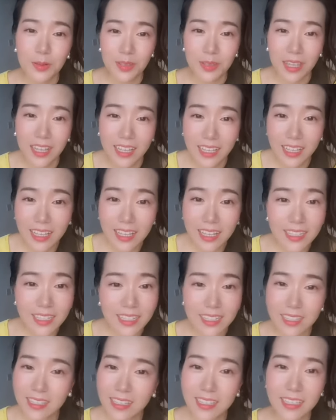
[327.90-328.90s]
我觉得
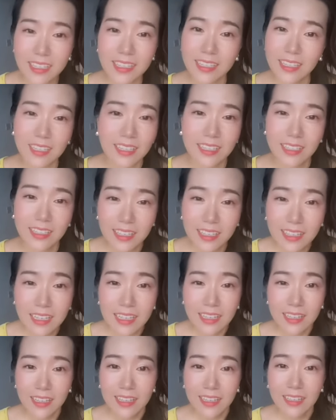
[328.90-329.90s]
真的是
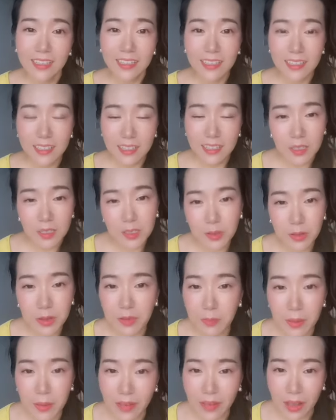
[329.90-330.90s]
有
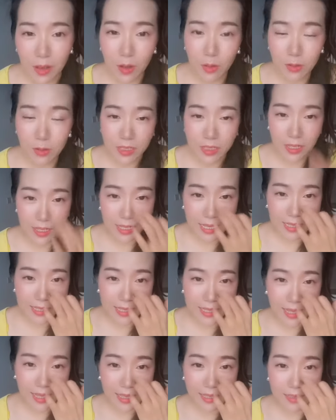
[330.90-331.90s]
点没法控制了。它
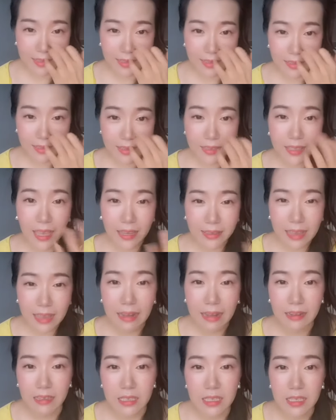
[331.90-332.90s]
现在太
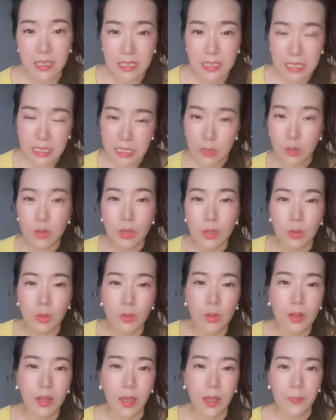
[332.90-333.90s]
大了，已经一岁
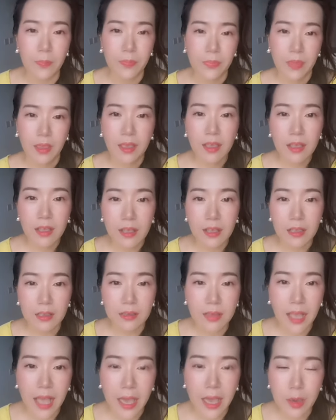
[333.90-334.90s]
多了。
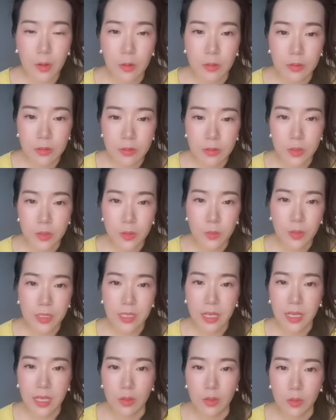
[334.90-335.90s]
呃，那还有就是
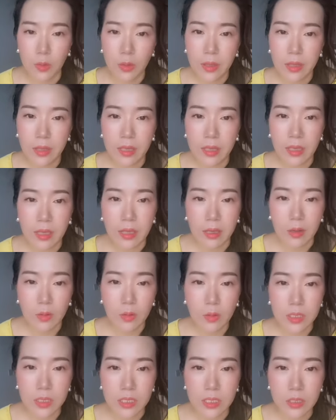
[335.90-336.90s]
问的很多的一个
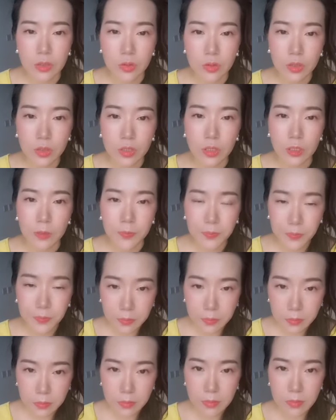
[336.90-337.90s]
问题，就是
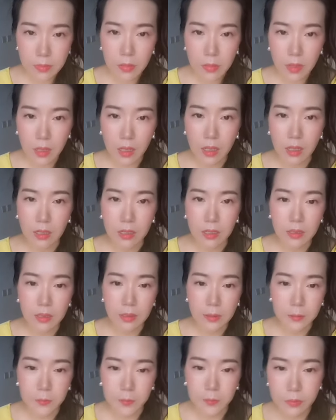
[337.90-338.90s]
呃，